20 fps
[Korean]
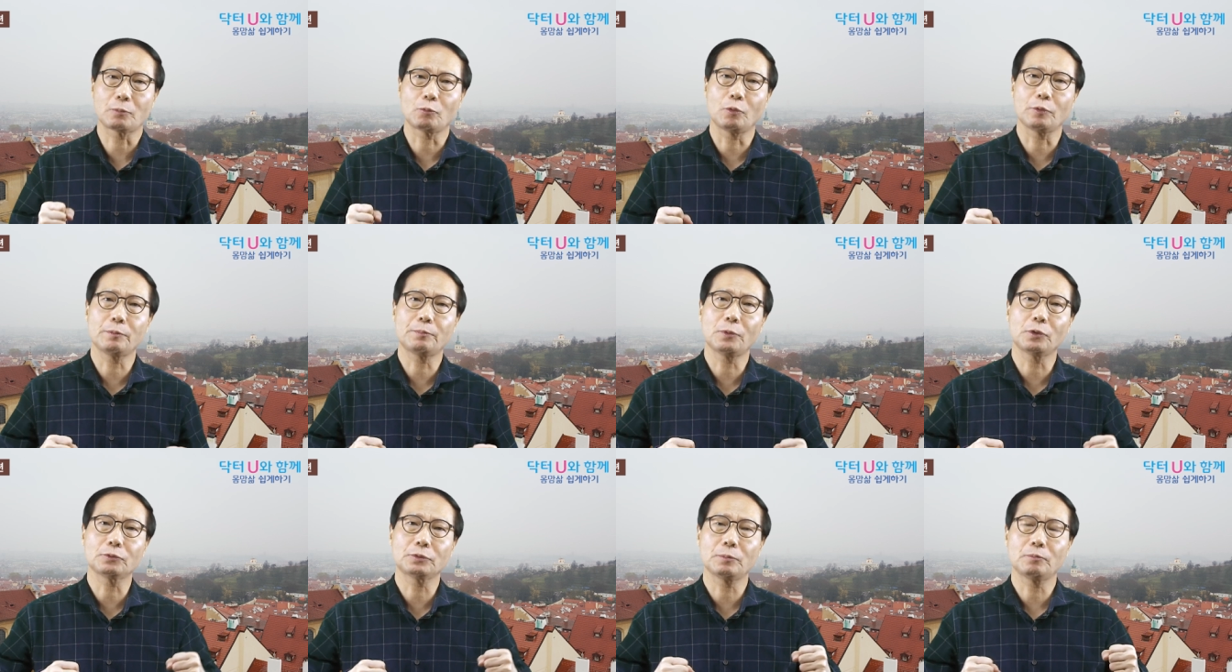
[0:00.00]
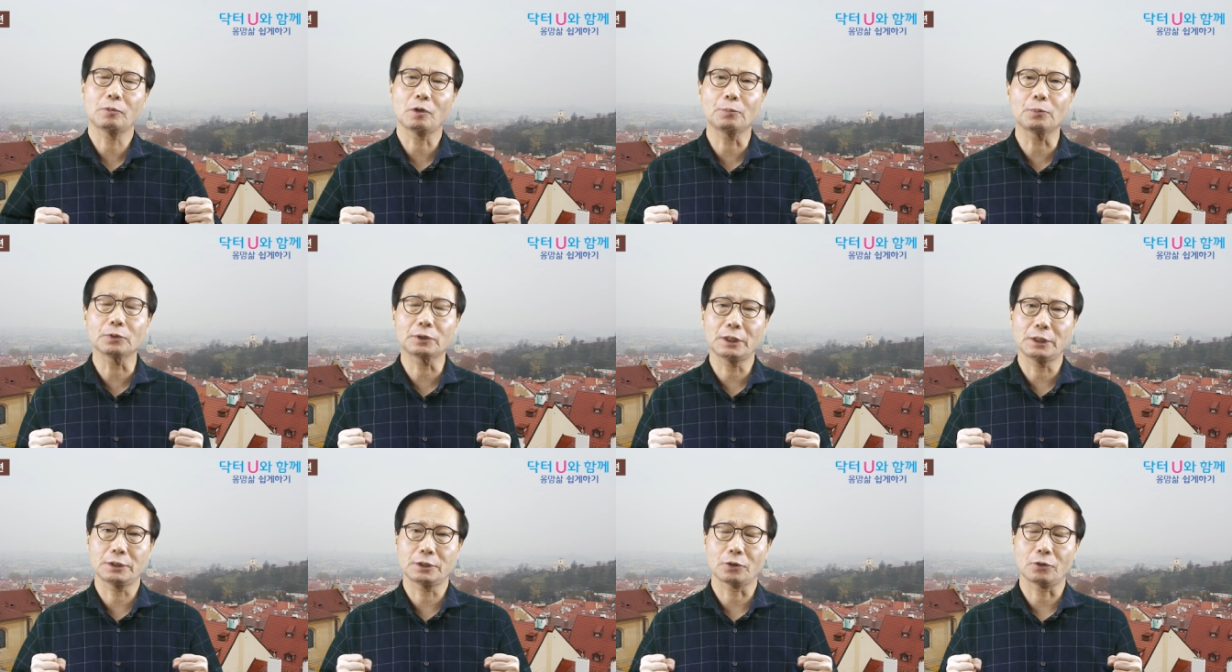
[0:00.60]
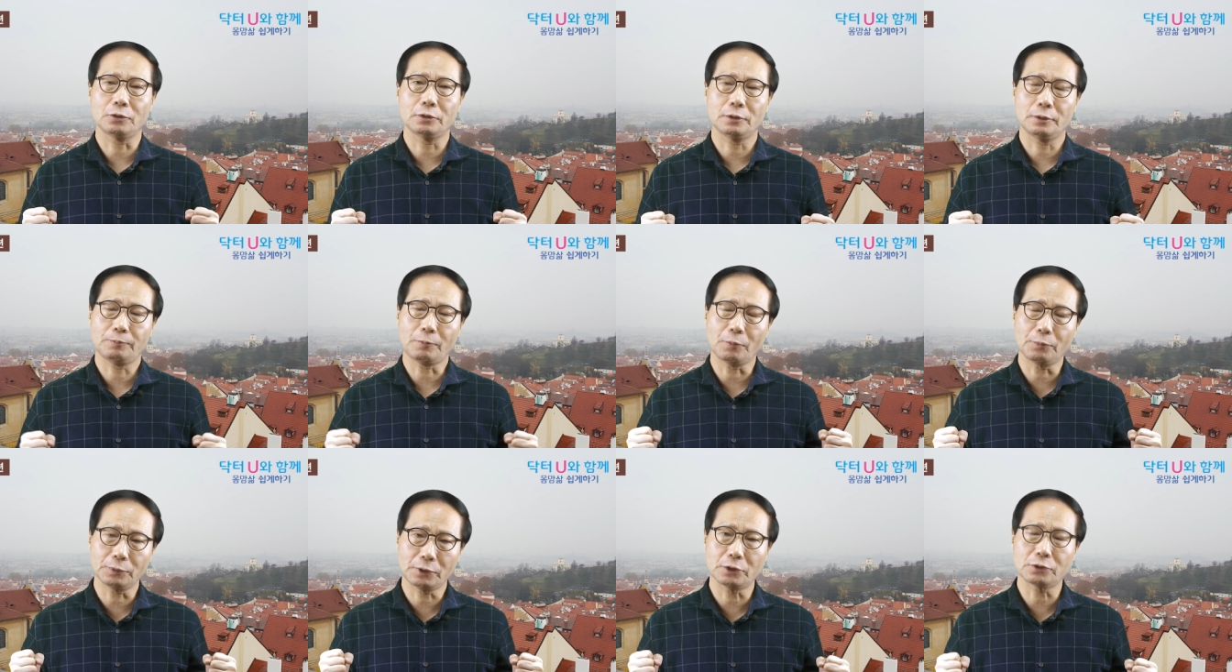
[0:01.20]
몸이 뻣뻣해져,
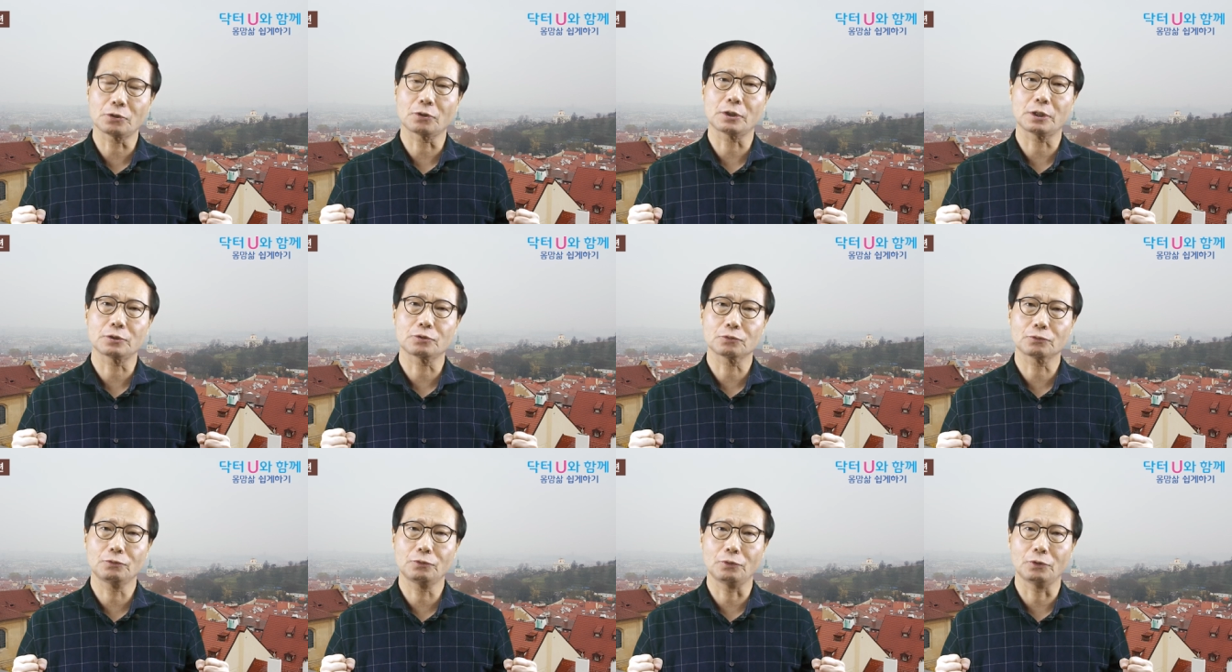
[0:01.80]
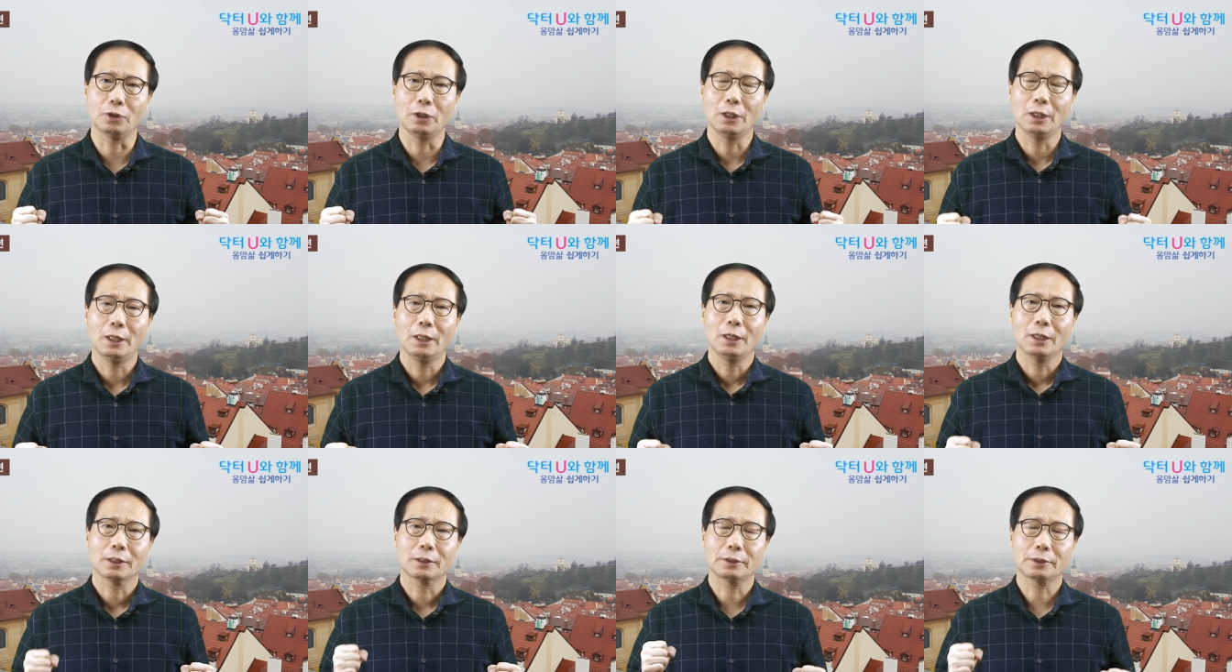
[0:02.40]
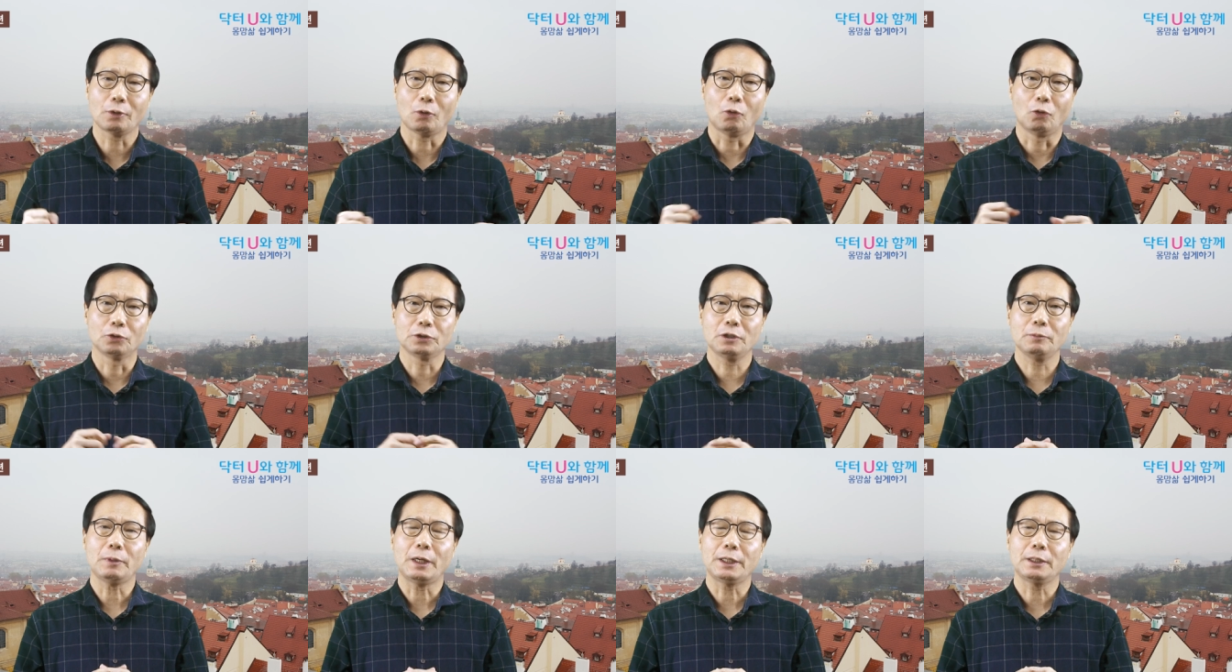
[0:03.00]
뻣뻣해져가지고 그게
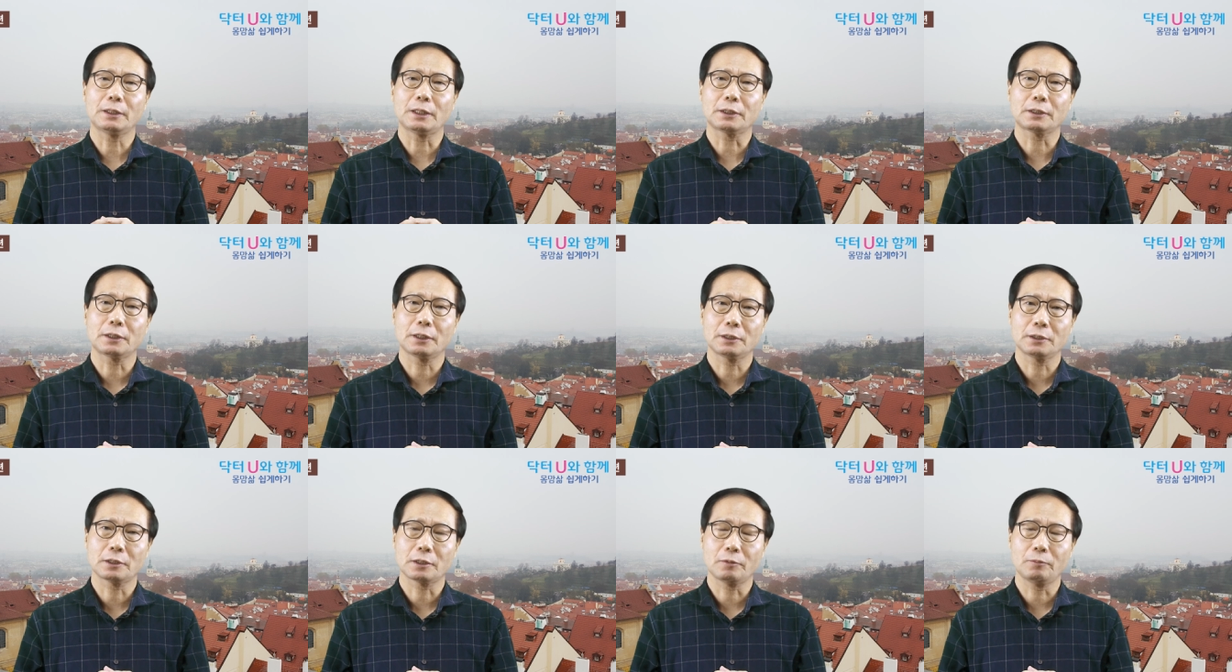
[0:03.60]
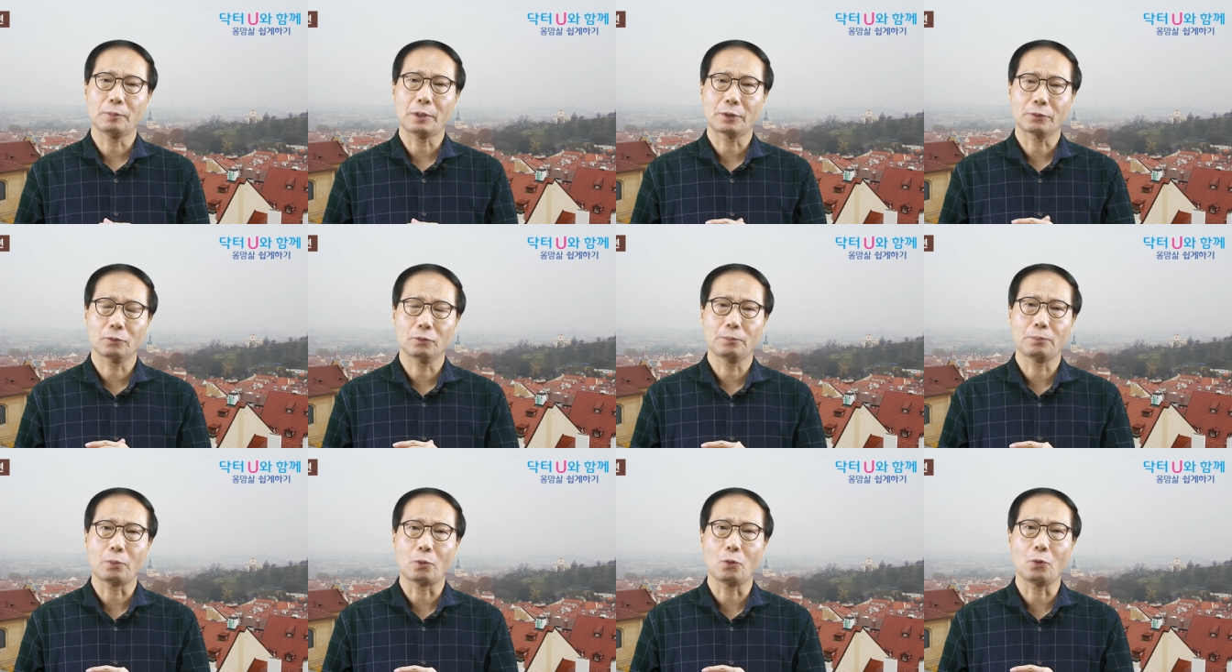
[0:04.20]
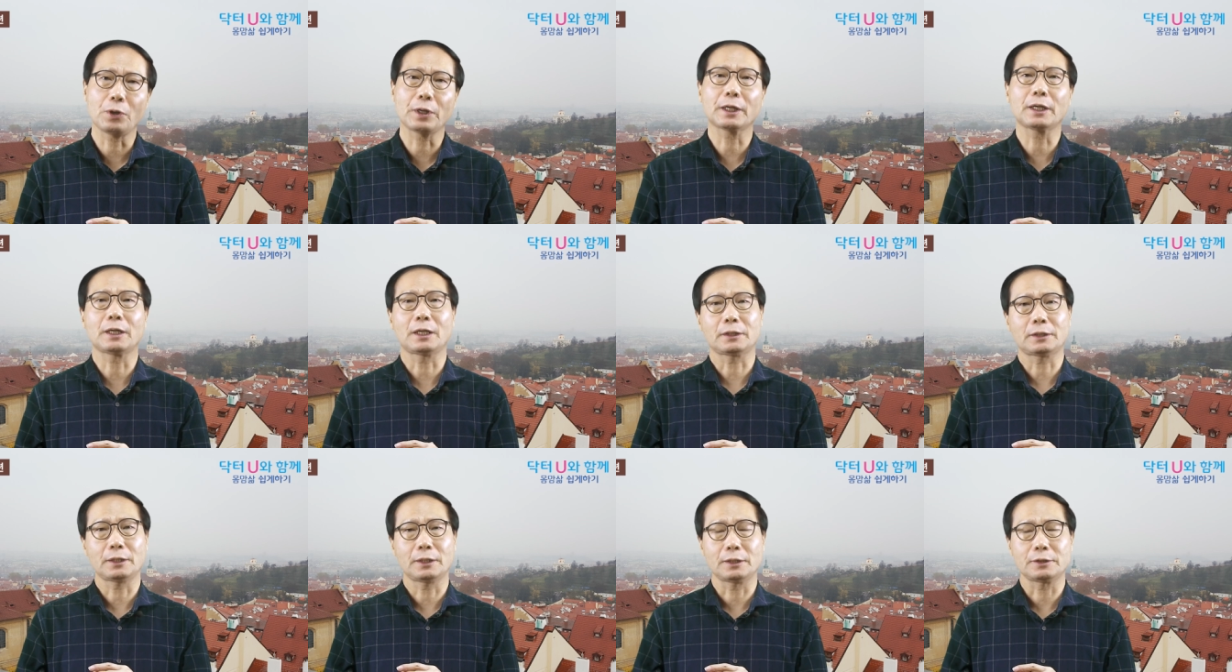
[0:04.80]
어디 많이 나타나냐면 바로 보행에
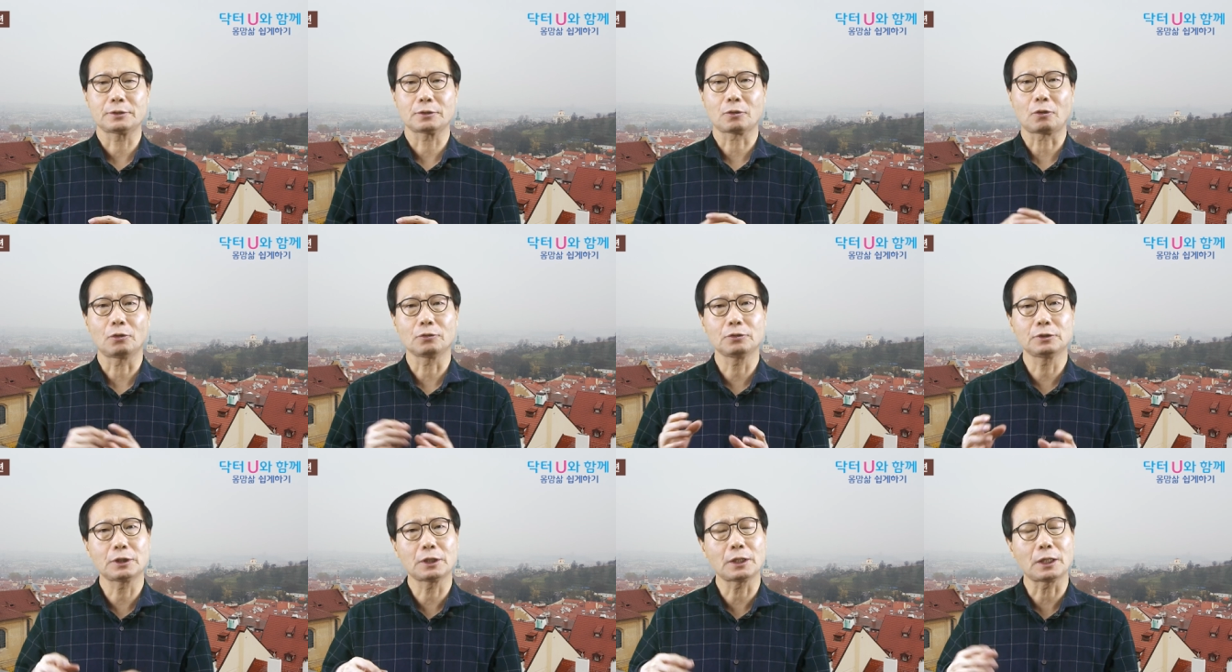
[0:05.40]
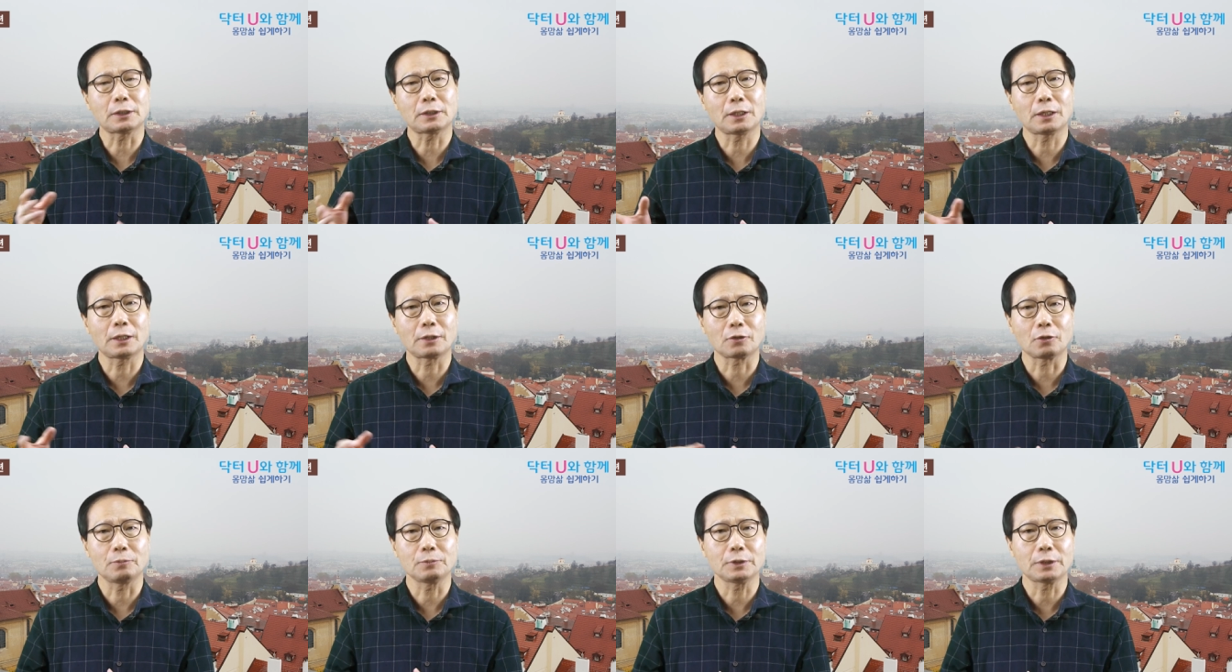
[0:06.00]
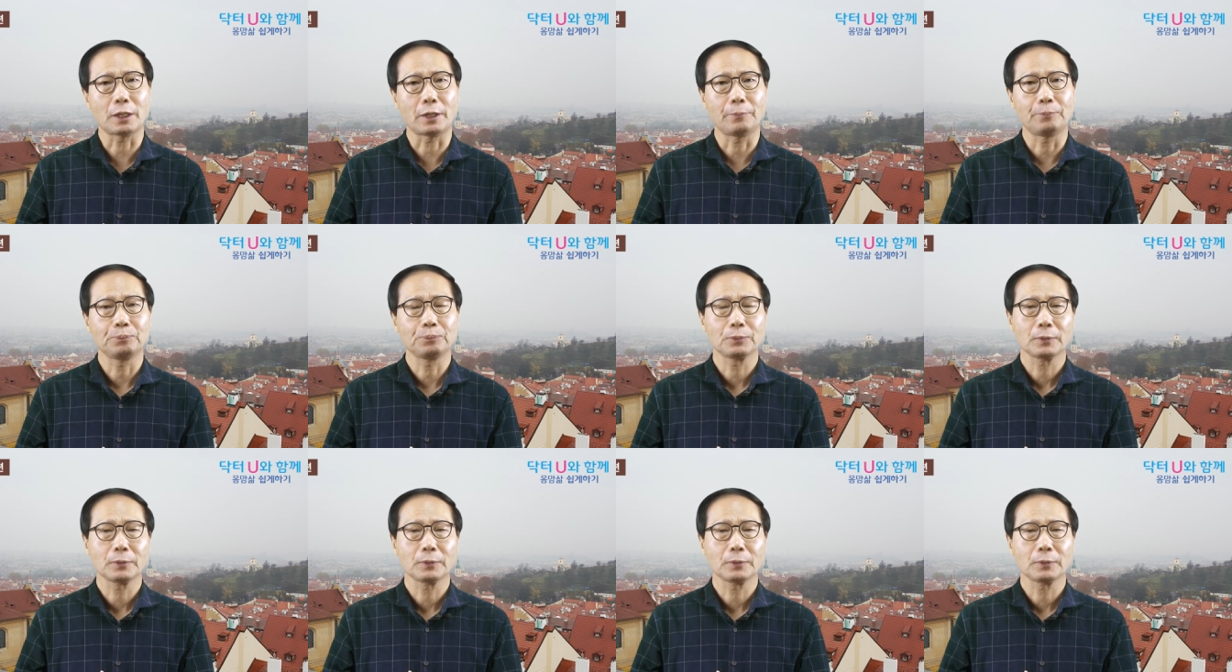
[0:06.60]
나타나죠. 걷는데 나타나는 겁니다.